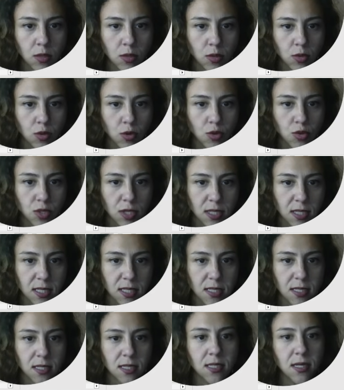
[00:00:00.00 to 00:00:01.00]

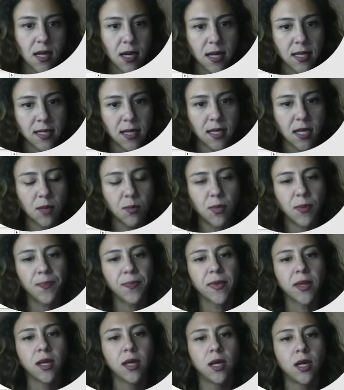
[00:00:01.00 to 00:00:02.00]
göreceksinizdir. Aynen ama
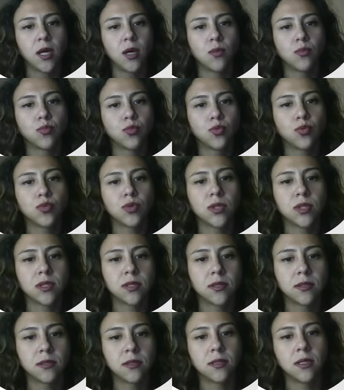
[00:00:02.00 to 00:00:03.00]
bu
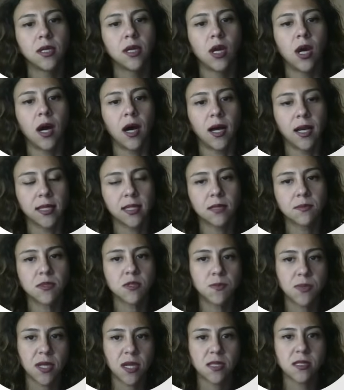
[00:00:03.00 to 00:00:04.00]
e, haritamız
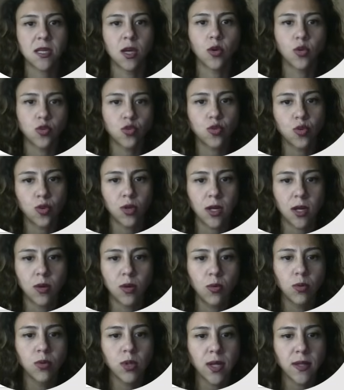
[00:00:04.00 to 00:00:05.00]
biraz daha küçük olarak
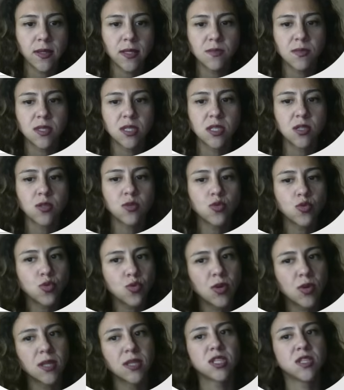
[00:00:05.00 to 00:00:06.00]
kullandığımız için şu
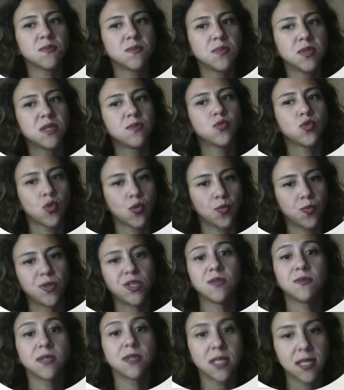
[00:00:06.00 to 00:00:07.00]
an için bizim çok bir
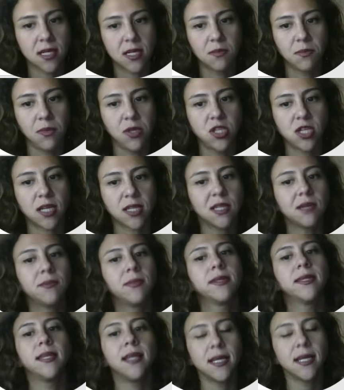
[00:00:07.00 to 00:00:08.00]
işimize yaramayacaktır ama
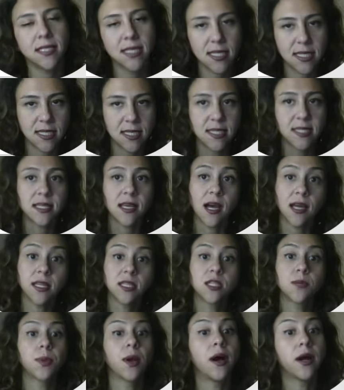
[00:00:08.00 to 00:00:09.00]
dilerseniz siz sadece
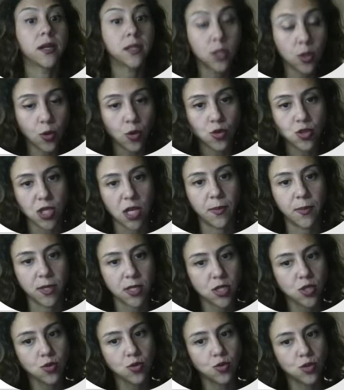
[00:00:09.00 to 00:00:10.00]
bir harita göstermek
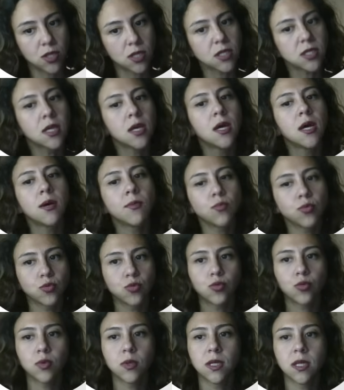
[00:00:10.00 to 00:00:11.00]
istiyorsanız bunu
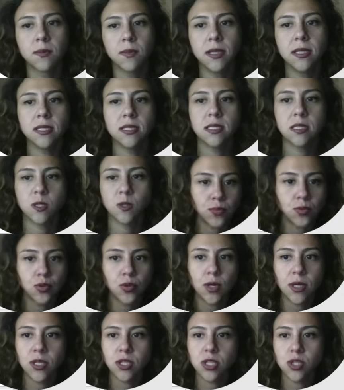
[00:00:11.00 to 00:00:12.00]
kullanabilirsiniz. Ben şu
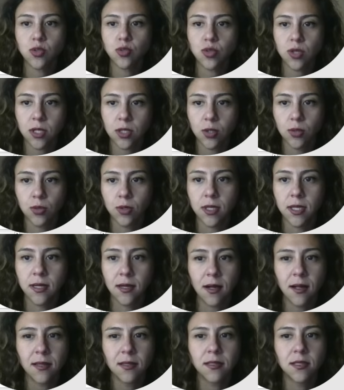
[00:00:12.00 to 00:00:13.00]
an için şu kategoriyi
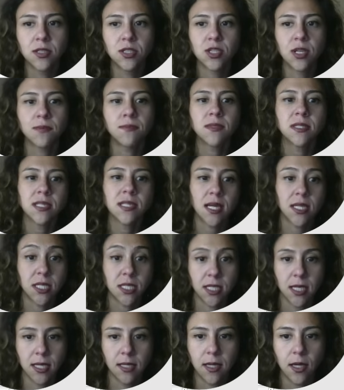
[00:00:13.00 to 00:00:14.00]
kaldıracağım. Sadece
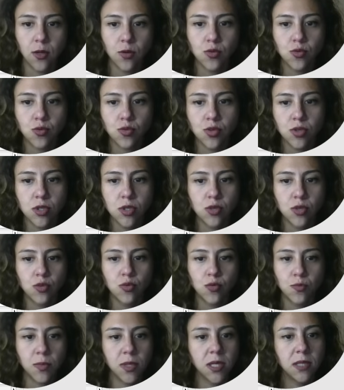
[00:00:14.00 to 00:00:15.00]
sayılar gözüksün
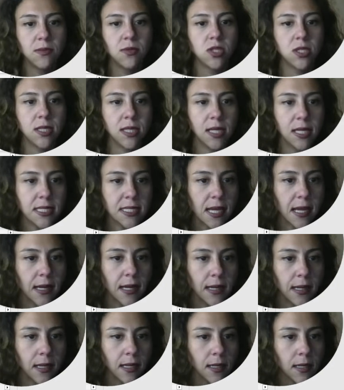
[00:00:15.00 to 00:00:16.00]
istiyorum. Benim için
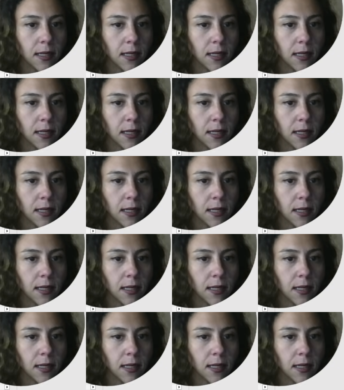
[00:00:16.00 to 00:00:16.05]
yeterli.